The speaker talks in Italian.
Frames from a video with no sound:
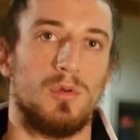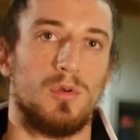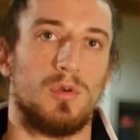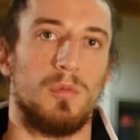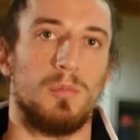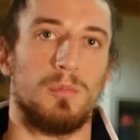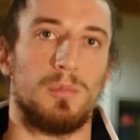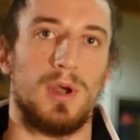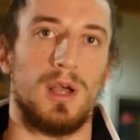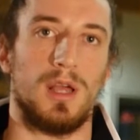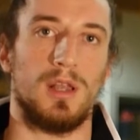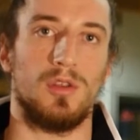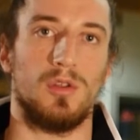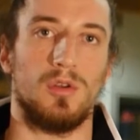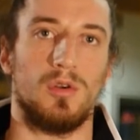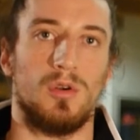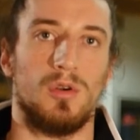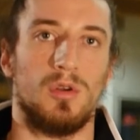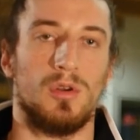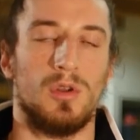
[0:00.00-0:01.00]
un
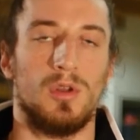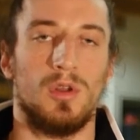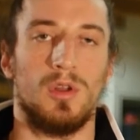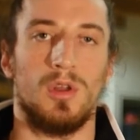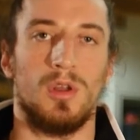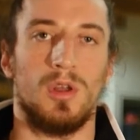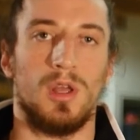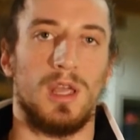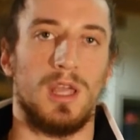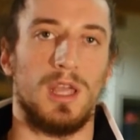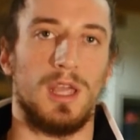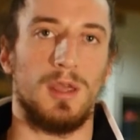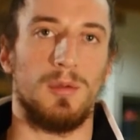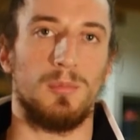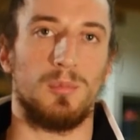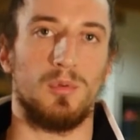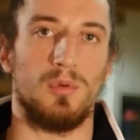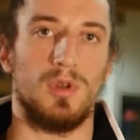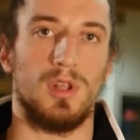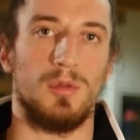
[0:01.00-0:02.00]
compagno
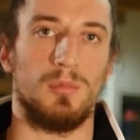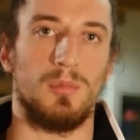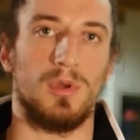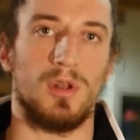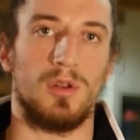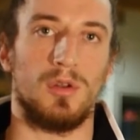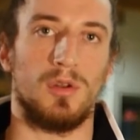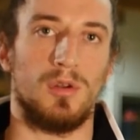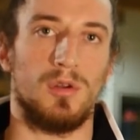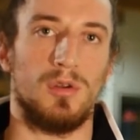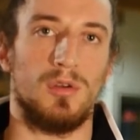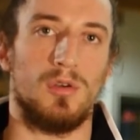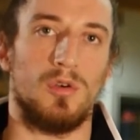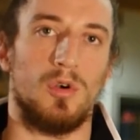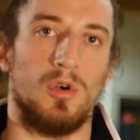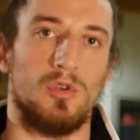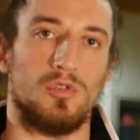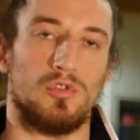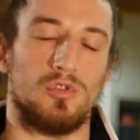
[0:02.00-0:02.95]
eh, più libero, no? o